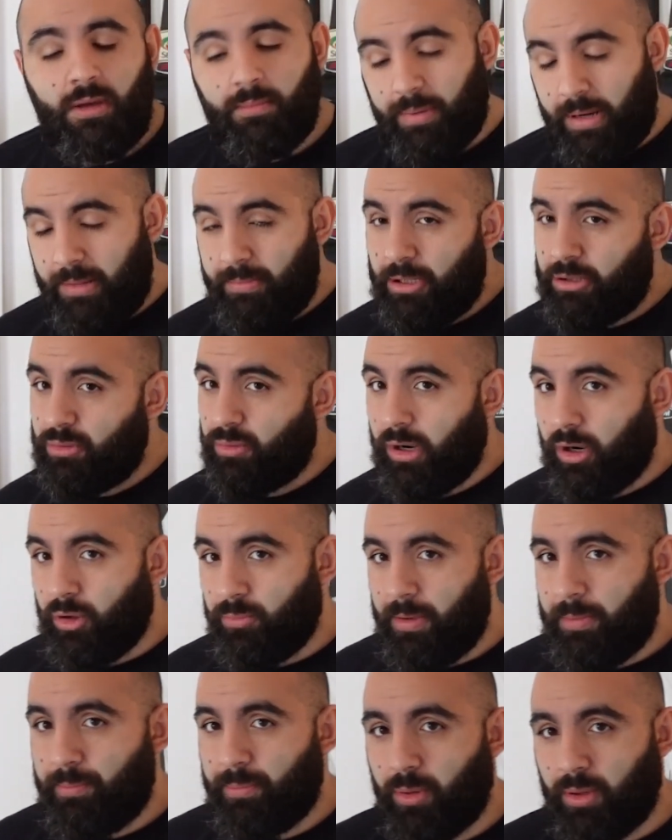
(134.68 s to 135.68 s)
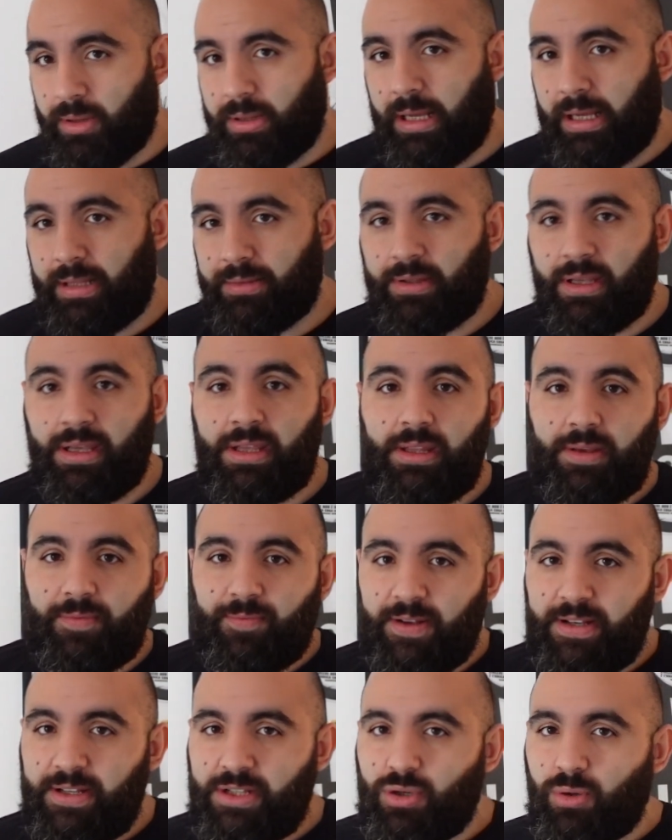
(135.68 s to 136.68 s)
Premetto una roba importante, i
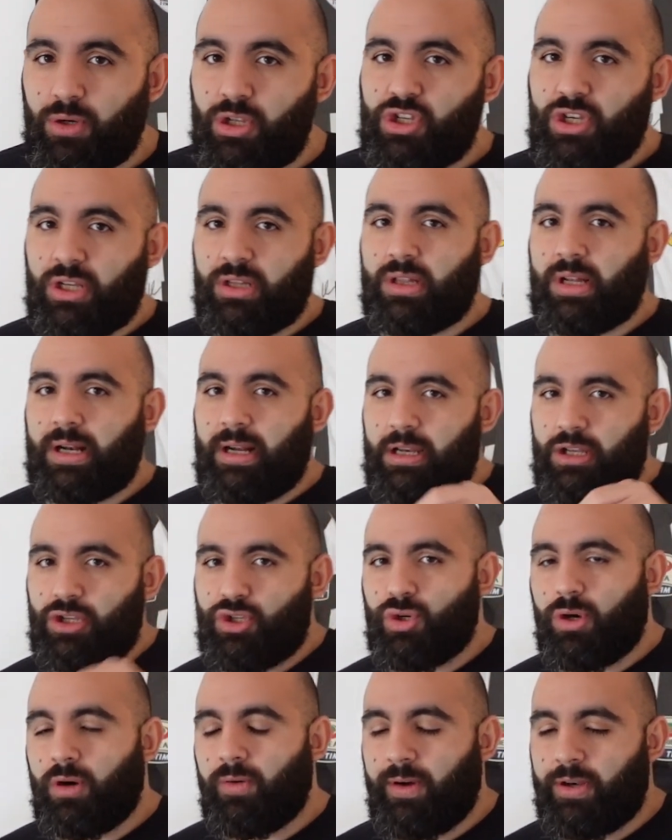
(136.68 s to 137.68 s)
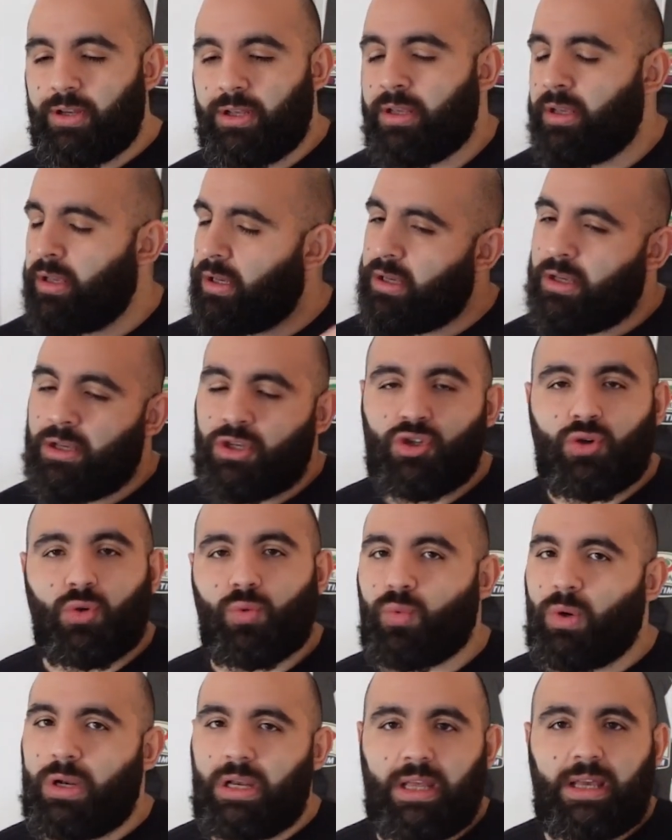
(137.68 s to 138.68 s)
difensori centrali giovani sono
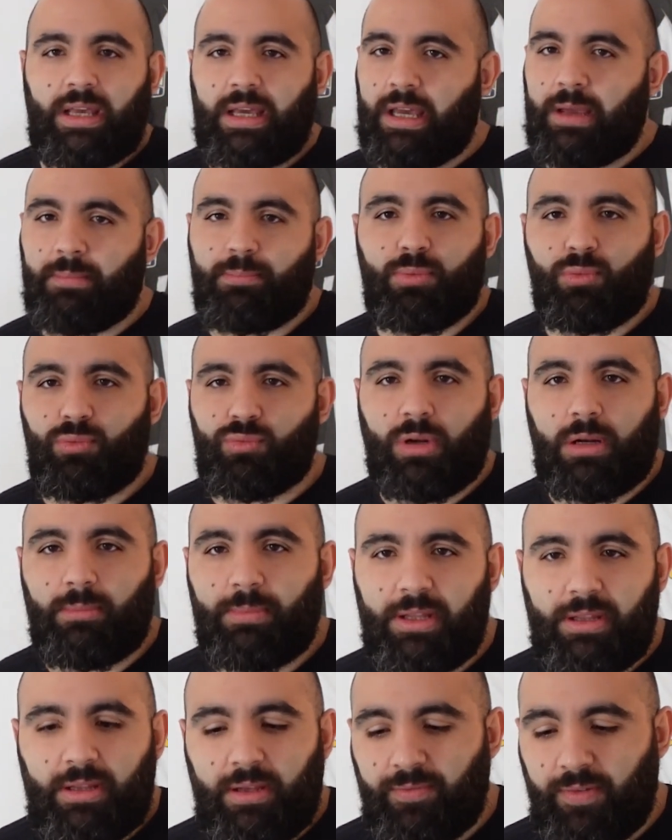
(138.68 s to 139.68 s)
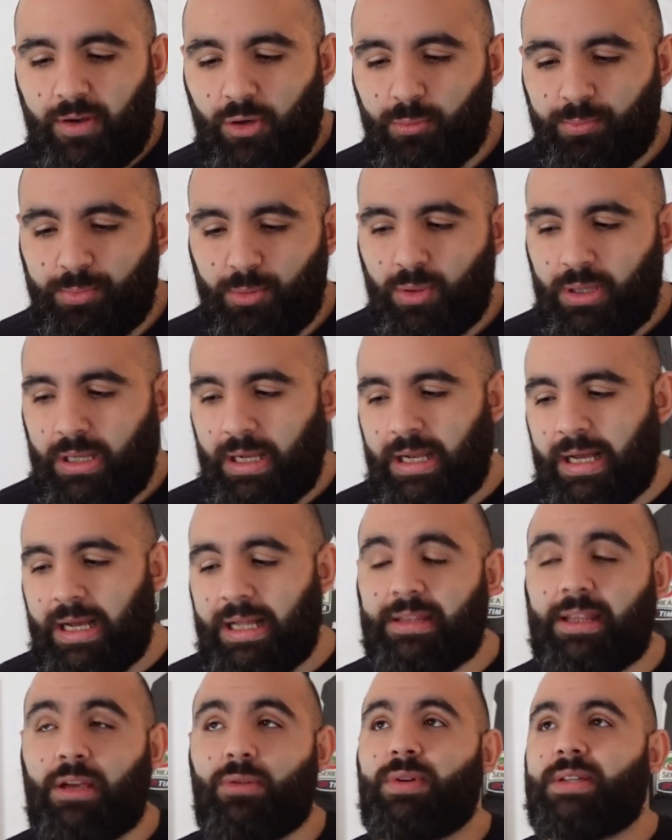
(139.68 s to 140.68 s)
quelli che puntualmente fanno più
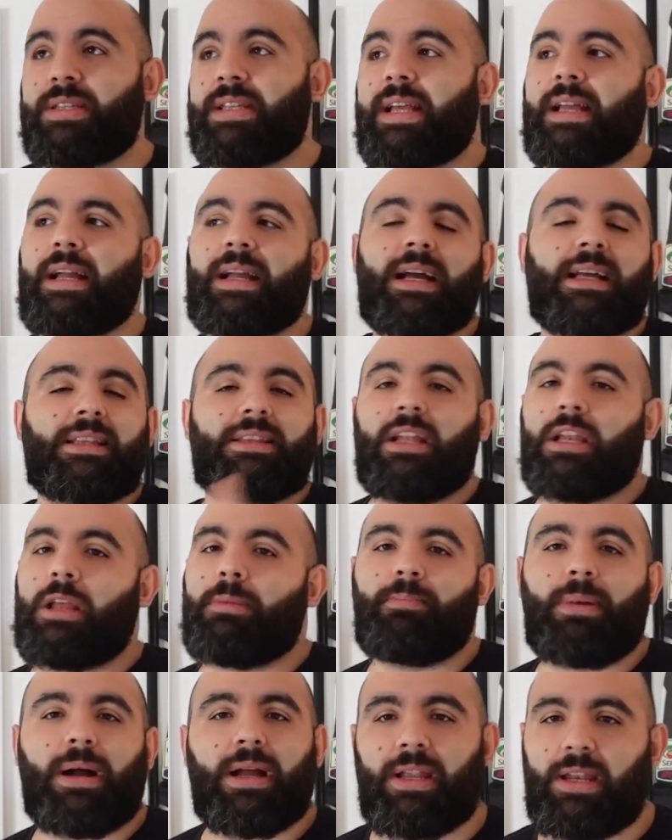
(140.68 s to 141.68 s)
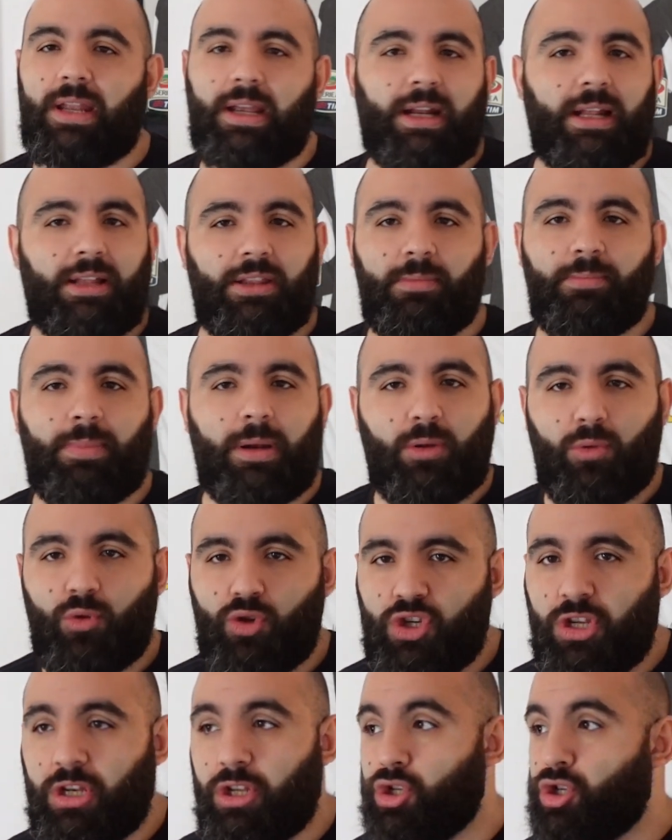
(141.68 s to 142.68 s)
cagate. Queste cagate le paghi nei grandi
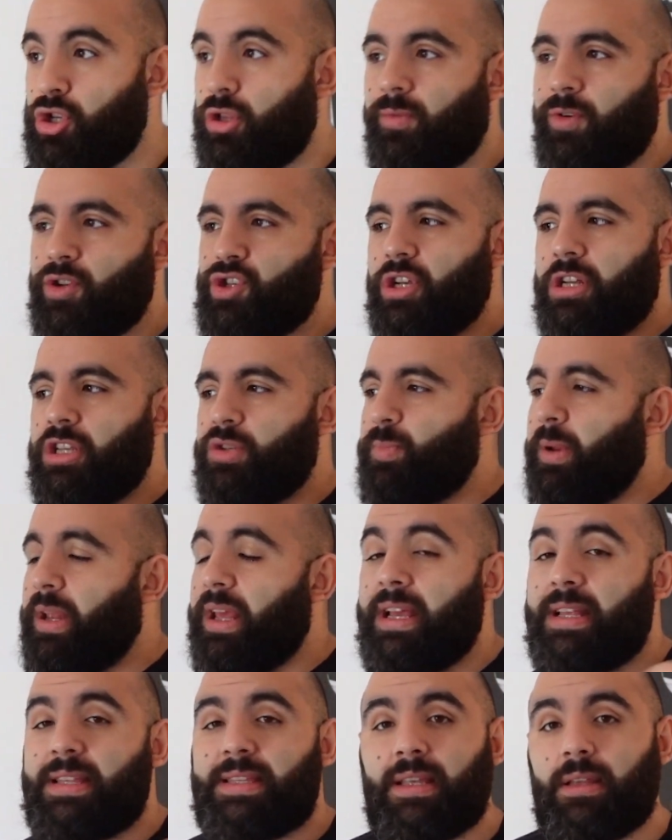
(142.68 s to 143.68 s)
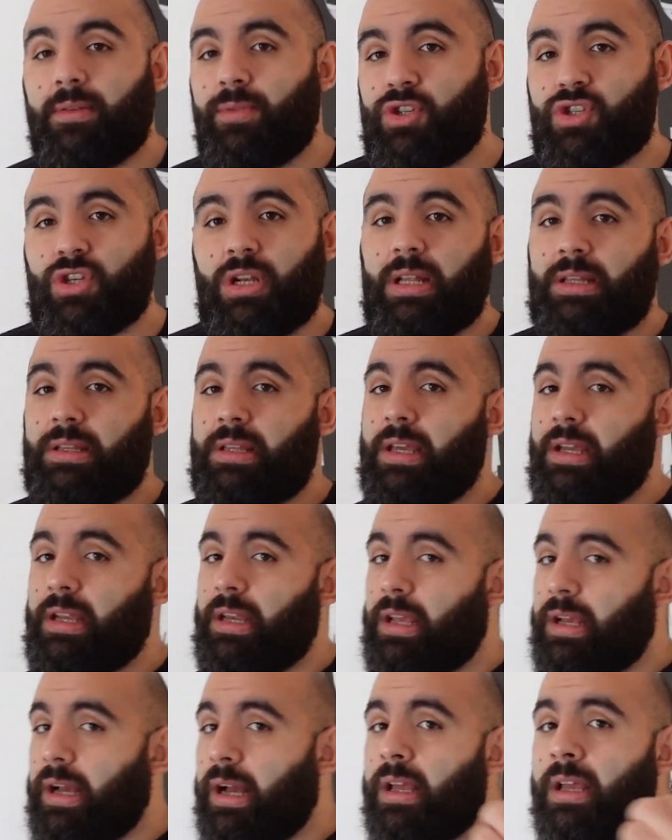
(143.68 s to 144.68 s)
palcoscenici dove c'è l'esperienza, dove c'è la
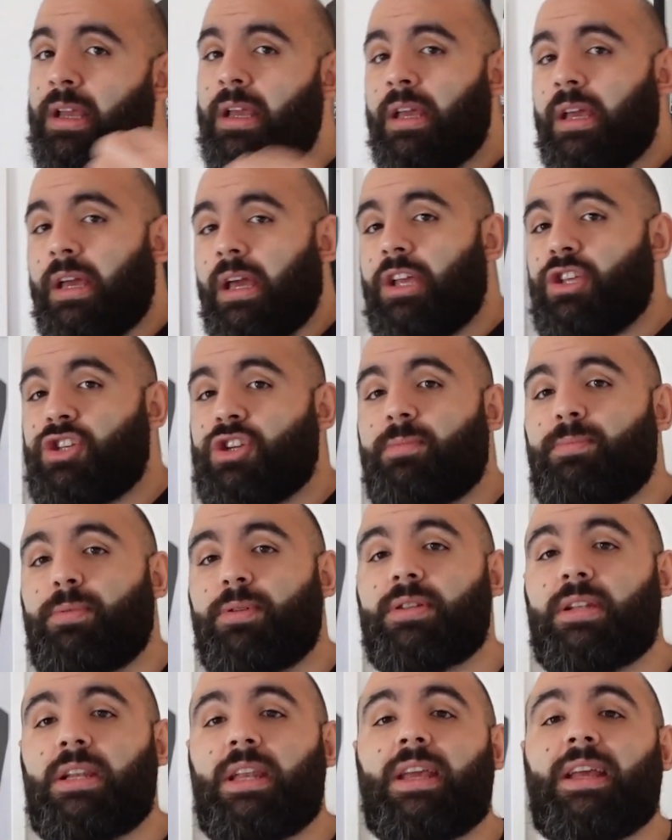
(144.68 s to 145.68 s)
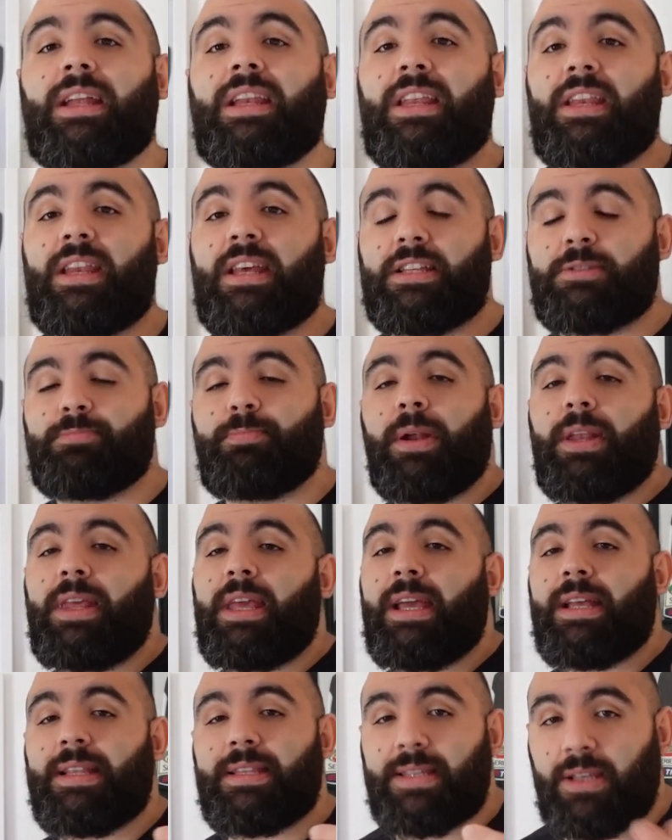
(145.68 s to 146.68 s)
tecnica e in Champions League
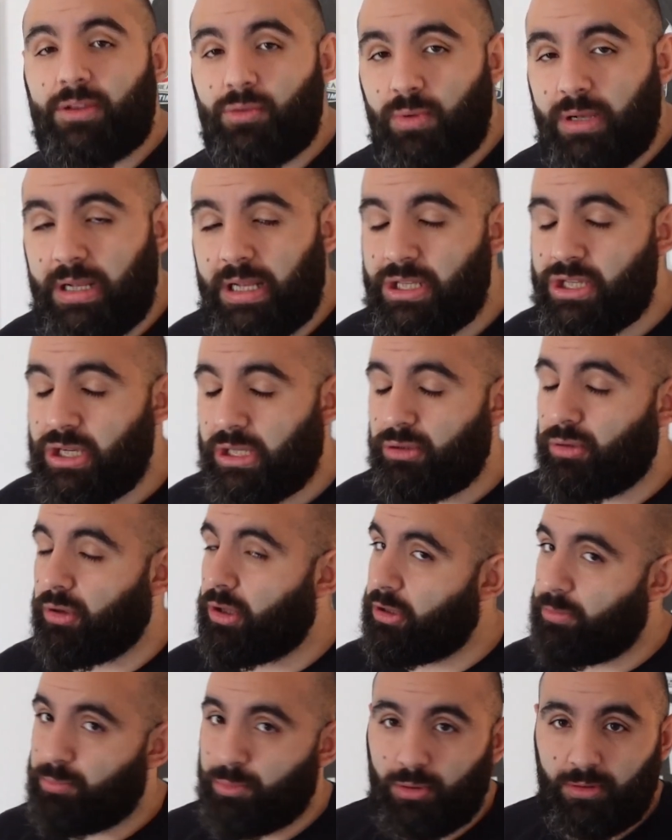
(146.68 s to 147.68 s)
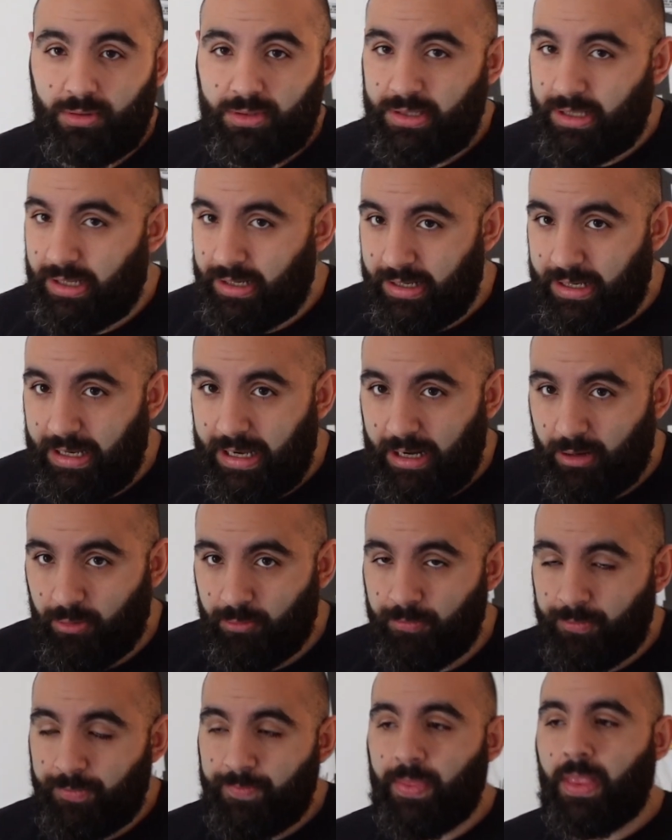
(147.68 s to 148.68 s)
l'inesperienza di un calciatore ti può costare
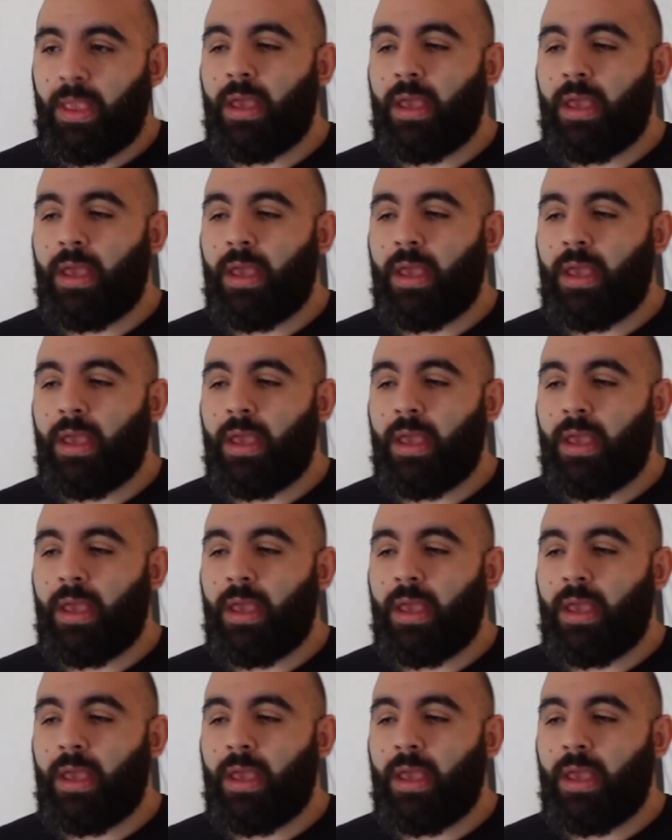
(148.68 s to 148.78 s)
caro.